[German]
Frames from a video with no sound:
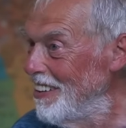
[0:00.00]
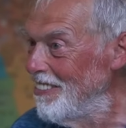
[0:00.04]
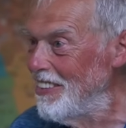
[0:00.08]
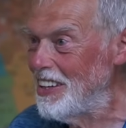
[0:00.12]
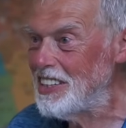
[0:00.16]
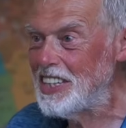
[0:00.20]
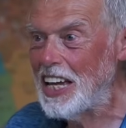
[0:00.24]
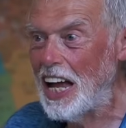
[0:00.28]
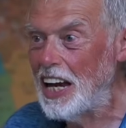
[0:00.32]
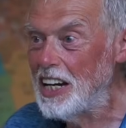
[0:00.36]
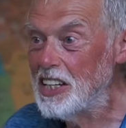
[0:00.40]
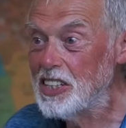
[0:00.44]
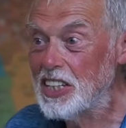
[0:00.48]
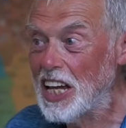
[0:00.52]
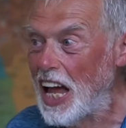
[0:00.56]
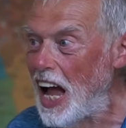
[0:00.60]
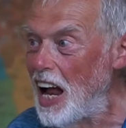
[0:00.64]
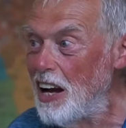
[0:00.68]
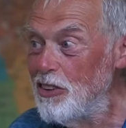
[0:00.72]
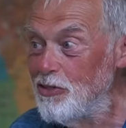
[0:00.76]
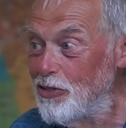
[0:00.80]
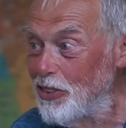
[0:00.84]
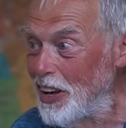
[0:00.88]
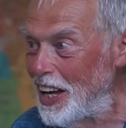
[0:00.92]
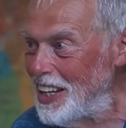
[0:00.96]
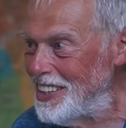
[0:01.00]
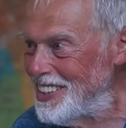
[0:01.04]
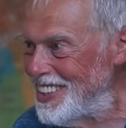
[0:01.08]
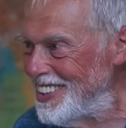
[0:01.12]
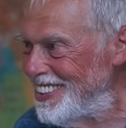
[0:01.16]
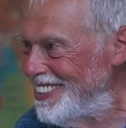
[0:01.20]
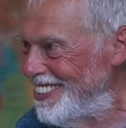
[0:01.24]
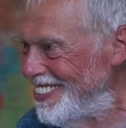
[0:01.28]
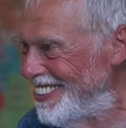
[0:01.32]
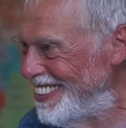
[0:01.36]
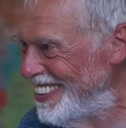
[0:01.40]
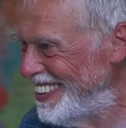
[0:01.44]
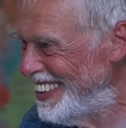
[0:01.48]
weil sie alles kahl
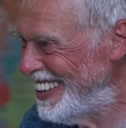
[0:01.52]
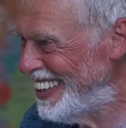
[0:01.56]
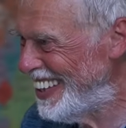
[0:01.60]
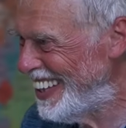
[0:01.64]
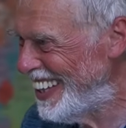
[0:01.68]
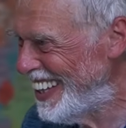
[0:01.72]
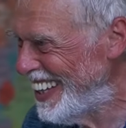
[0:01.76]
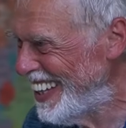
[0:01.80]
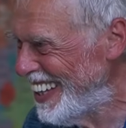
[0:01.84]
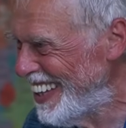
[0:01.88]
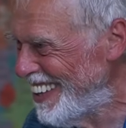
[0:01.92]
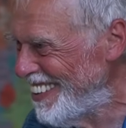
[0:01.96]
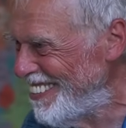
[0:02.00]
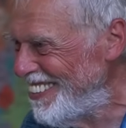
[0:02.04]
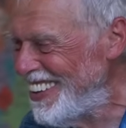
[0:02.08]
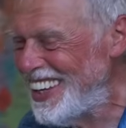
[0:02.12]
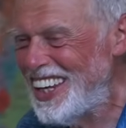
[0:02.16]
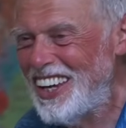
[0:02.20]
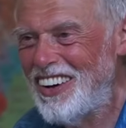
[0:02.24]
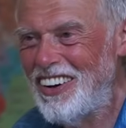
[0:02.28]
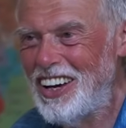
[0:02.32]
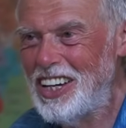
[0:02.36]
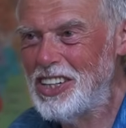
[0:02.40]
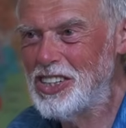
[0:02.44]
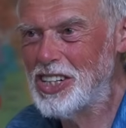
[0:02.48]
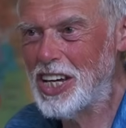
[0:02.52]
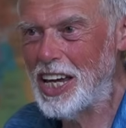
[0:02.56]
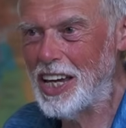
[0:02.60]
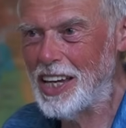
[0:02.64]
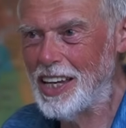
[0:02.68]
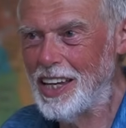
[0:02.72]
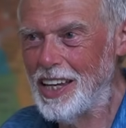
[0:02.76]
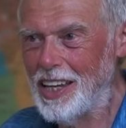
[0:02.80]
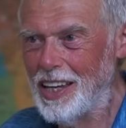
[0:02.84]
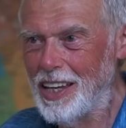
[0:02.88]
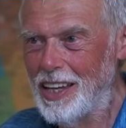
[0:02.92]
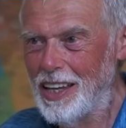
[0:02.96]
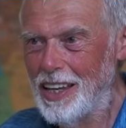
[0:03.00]
fressen, wie die
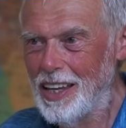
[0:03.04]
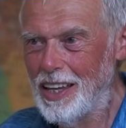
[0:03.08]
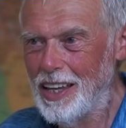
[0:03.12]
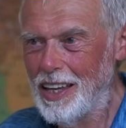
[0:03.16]
Heuschrecken.